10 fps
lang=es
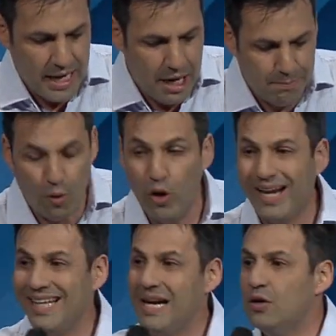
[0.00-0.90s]
El
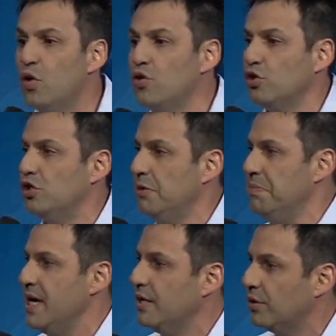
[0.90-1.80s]
poder del
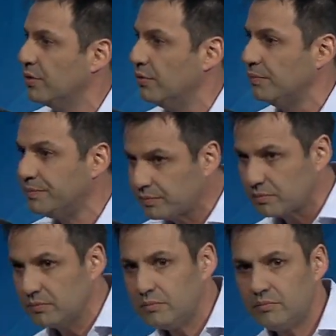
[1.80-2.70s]
conocimiento.
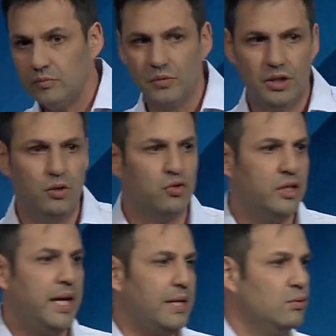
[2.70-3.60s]
Si
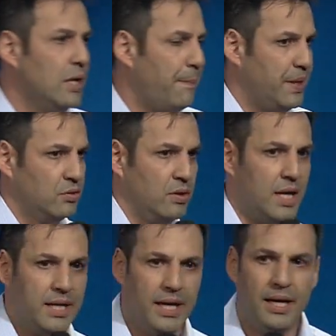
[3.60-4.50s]
usted es una
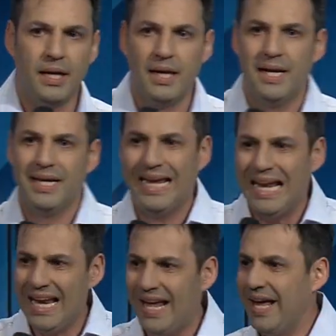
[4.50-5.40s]
persona que que
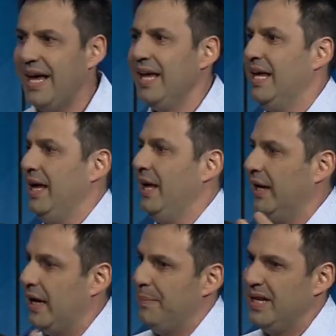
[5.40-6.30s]
lee, que
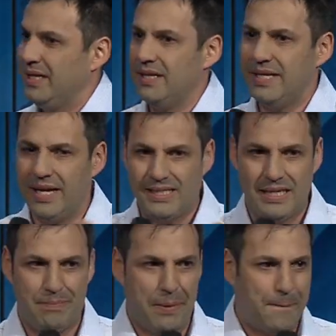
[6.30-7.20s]
realmente
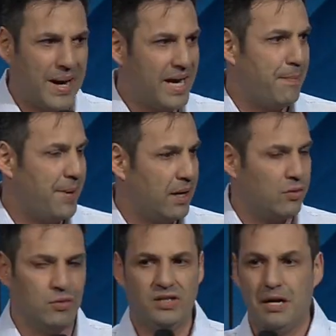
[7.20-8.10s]
se, prepara para
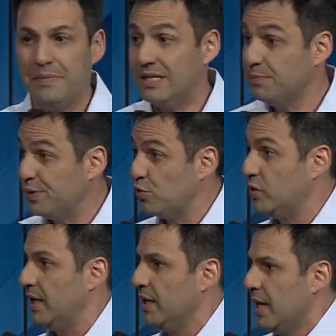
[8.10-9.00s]
conocer más, pues
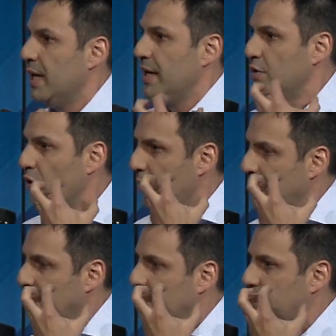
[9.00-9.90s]
usted
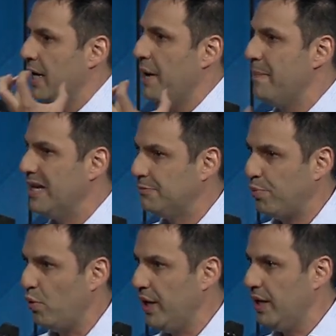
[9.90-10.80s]
normalmente tiene más
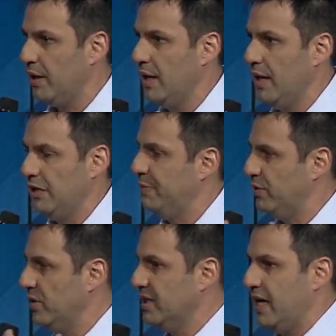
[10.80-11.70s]
poder. Las
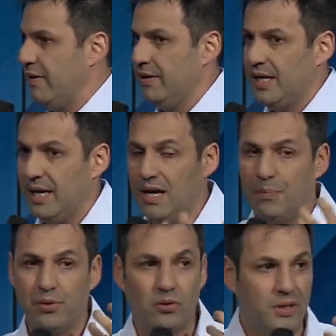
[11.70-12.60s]
personas que tienen la
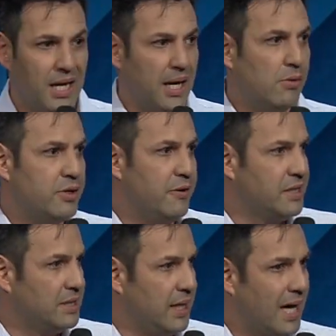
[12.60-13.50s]
oportunidad de ir a la
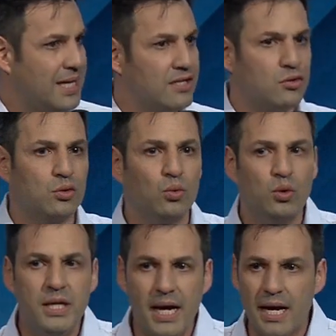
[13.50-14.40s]
universidad y
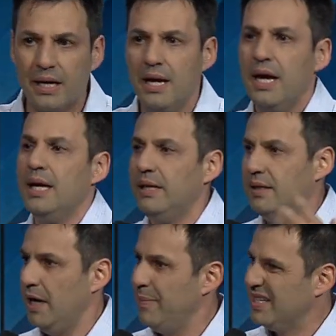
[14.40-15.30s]
estudiar y
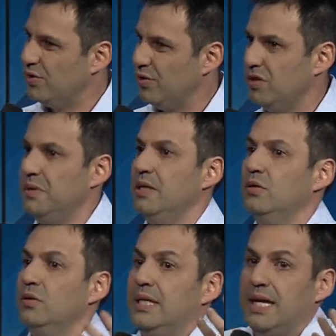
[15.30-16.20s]
tener más
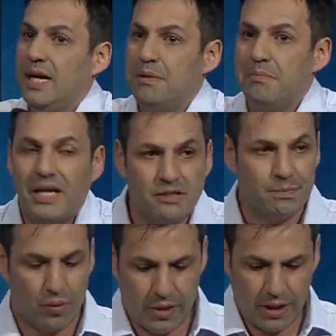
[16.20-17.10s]
conocimiento tienen más
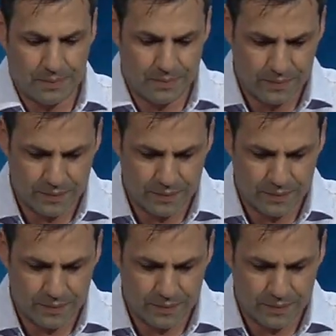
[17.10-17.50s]
poder.